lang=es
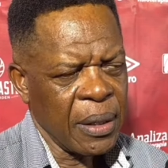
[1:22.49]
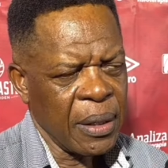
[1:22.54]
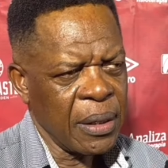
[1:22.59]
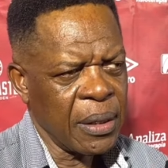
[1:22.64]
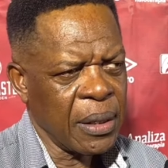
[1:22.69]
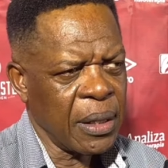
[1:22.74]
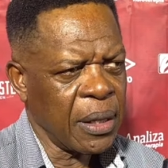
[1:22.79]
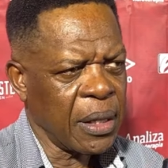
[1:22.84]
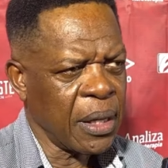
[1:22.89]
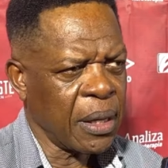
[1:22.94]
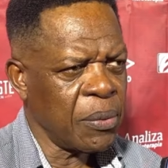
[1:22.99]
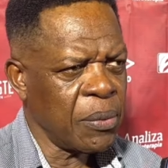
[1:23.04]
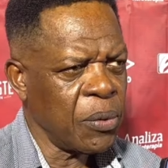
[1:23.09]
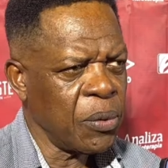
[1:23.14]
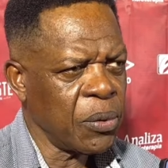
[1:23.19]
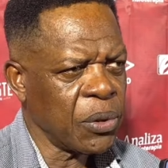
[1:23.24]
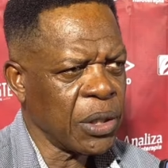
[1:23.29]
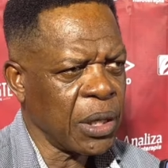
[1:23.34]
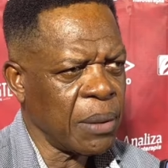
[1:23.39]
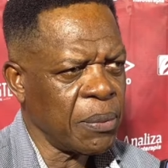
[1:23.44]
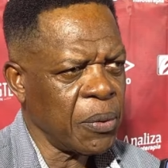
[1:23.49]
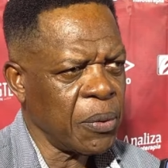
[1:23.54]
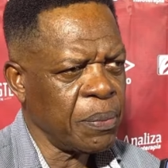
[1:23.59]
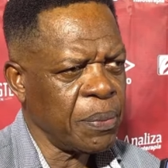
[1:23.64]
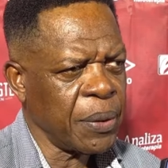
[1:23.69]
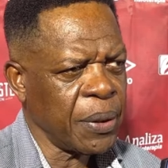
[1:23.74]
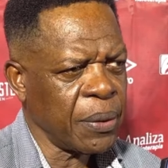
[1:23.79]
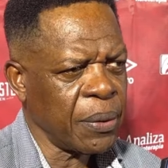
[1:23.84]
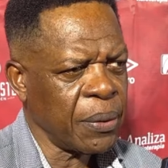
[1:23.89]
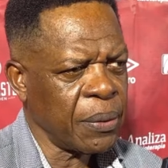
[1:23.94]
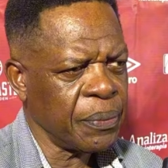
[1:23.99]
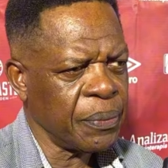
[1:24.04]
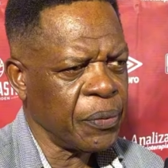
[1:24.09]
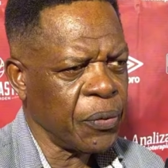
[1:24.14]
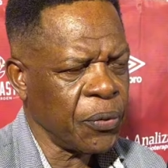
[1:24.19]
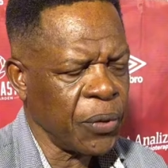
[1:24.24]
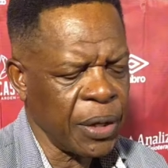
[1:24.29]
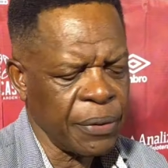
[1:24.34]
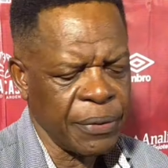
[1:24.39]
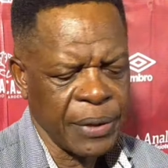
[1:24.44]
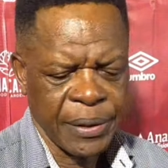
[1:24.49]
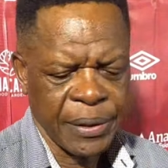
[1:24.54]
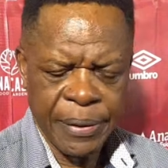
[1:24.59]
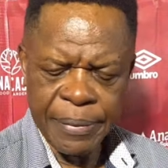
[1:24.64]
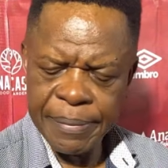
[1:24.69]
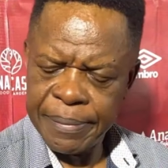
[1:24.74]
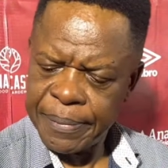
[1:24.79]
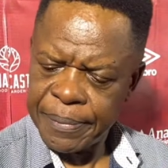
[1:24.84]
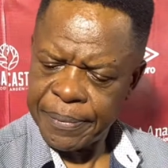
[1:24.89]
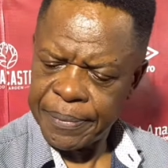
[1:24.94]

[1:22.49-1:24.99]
Intentamos, luchamos, pero fue difícil.